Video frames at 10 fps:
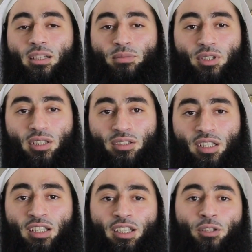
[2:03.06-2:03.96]
الأمراض
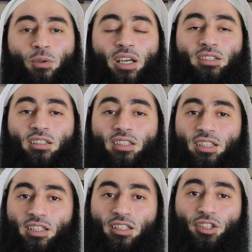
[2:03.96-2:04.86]
وأن
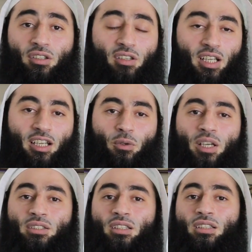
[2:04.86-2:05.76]
يقينا شرها
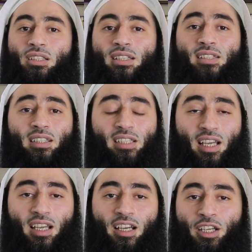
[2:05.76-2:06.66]
وأن يقينا
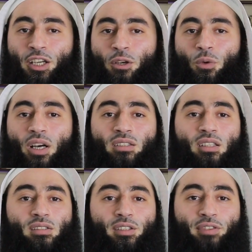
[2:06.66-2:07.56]
سيئها وأن
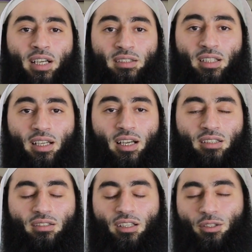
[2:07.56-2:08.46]
يصرف عنا
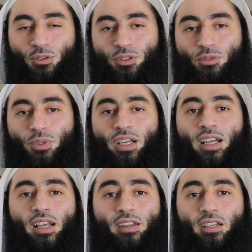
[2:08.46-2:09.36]
الطاعون
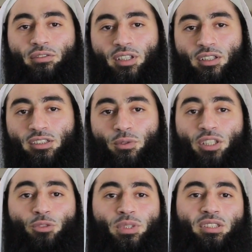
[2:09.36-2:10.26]
وهذا الفيروس
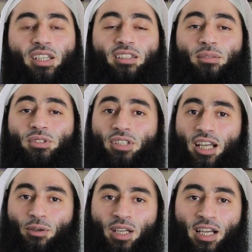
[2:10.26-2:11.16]
وأن يمتعنا
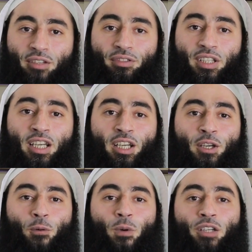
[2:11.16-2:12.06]
بالصحة والعافية
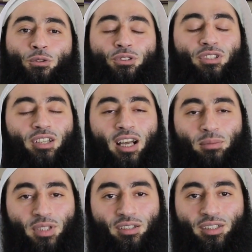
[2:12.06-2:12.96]
وأن يطيل
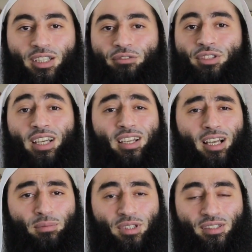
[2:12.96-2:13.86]
أعمارنا في
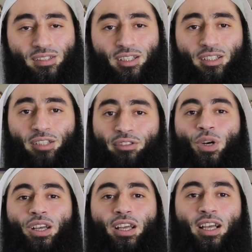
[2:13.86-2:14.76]
العمل الصالح
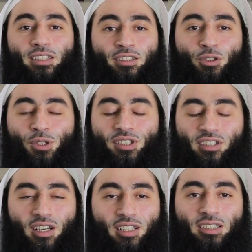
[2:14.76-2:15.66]
وأن
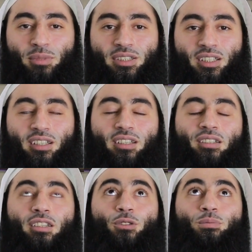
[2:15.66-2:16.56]
يحسن خاتمتنا
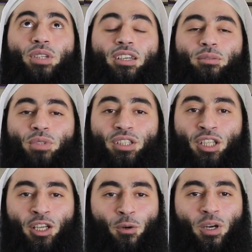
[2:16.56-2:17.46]
اللهم آمين
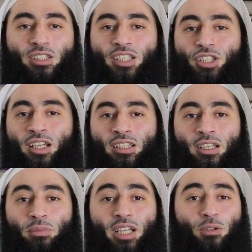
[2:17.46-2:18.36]
وأن
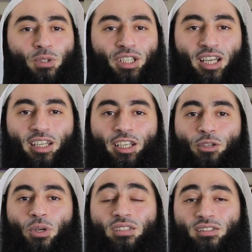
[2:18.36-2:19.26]
يجعلنا من
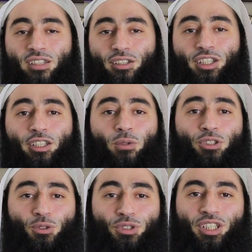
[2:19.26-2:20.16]
أوليائه وأنصاره
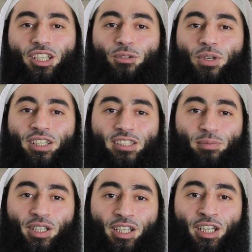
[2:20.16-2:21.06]
وجنده
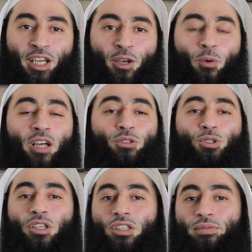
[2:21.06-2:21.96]
وحزبه وأن
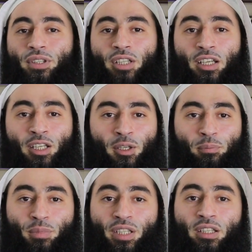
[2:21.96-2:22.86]
يشرفنا
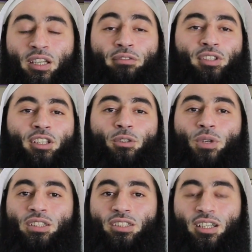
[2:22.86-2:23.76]
بنفع
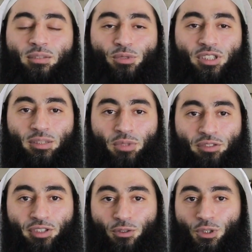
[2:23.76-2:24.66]
إخواننا المسلمين
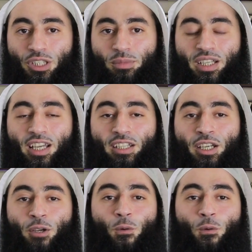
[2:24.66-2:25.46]
في كل مكان